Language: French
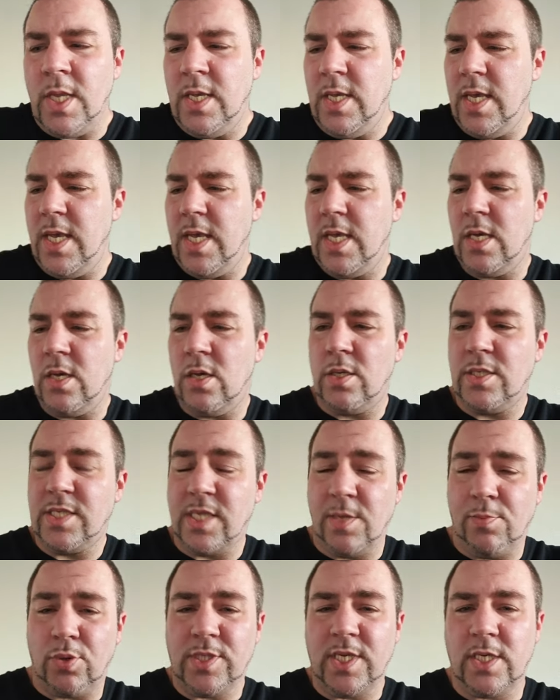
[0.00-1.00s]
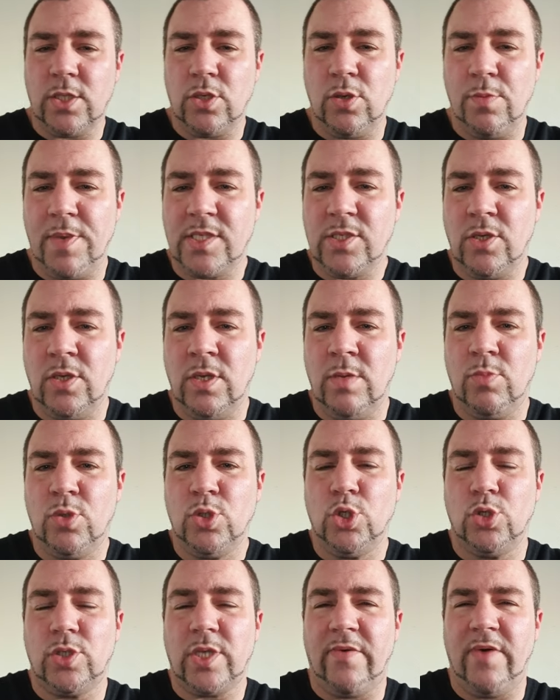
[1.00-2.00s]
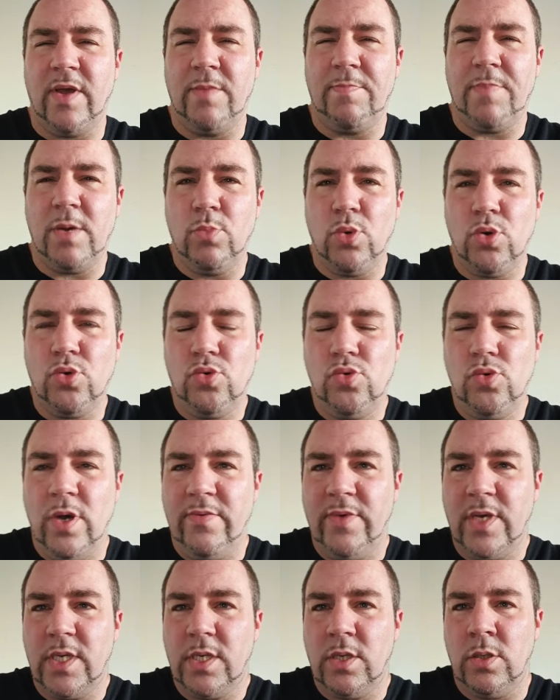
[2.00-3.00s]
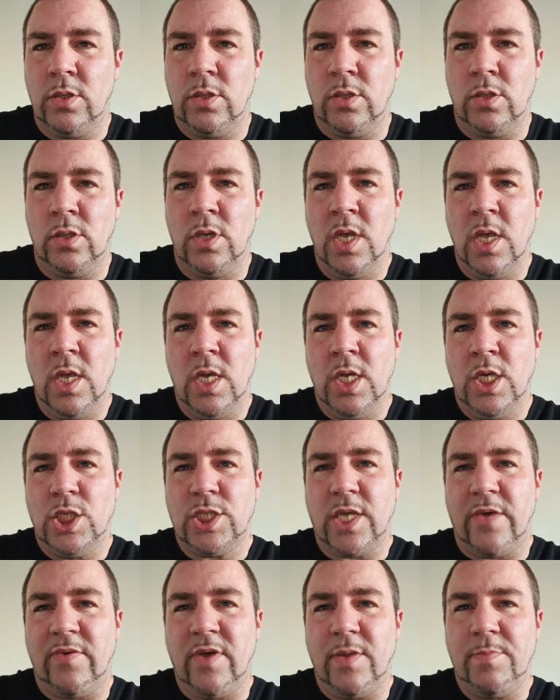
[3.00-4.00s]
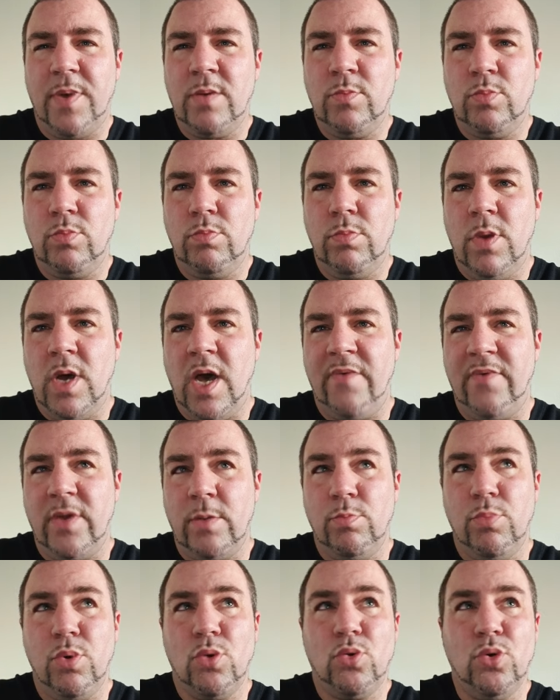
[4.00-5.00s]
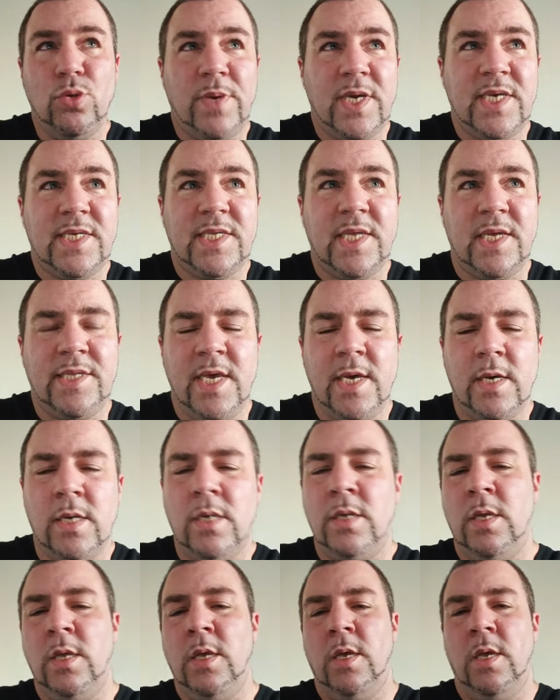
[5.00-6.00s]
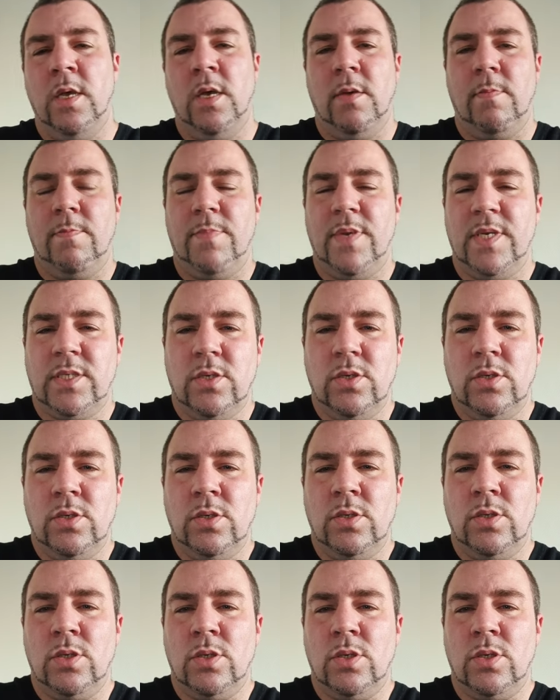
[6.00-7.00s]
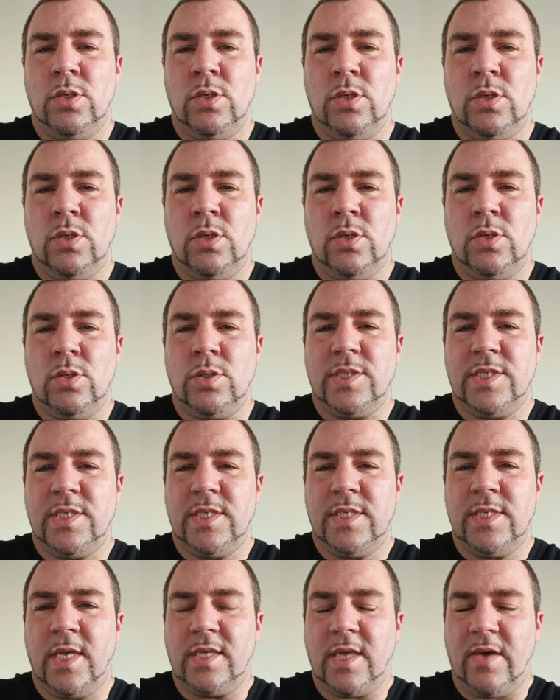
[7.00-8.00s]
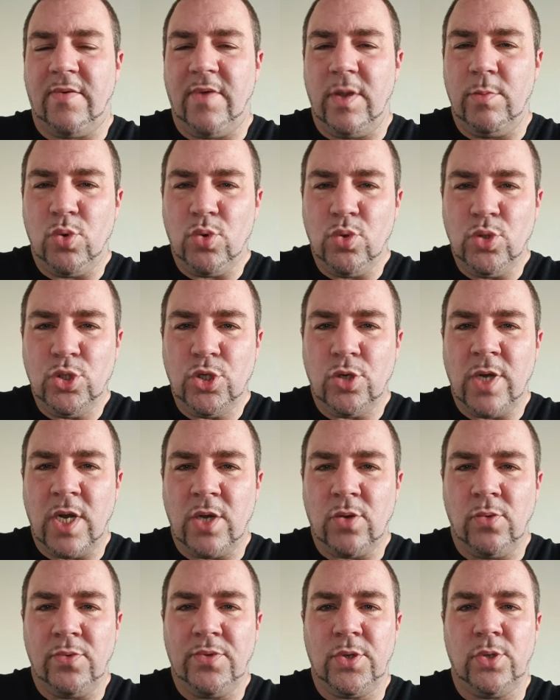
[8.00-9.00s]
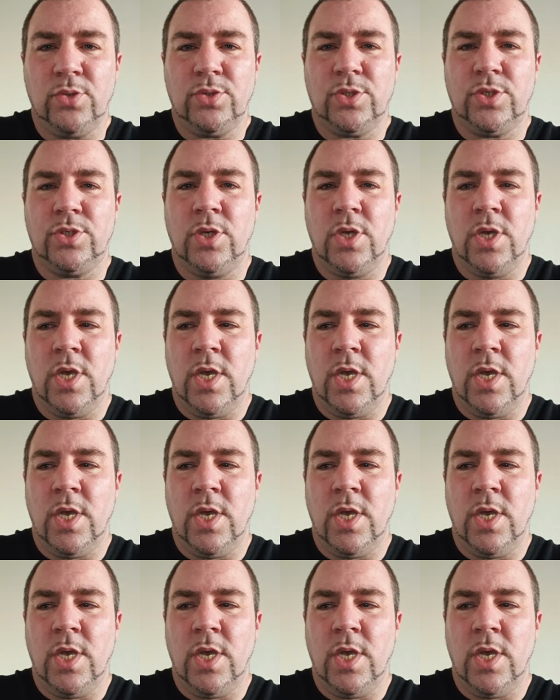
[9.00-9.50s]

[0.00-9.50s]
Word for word: Et c'est pour ça que personnellement je travaille pas beaucoup avec, je travaille pas avec beaucoup de prestataires parce que euh, ça travaille beaucoup sur la confiance.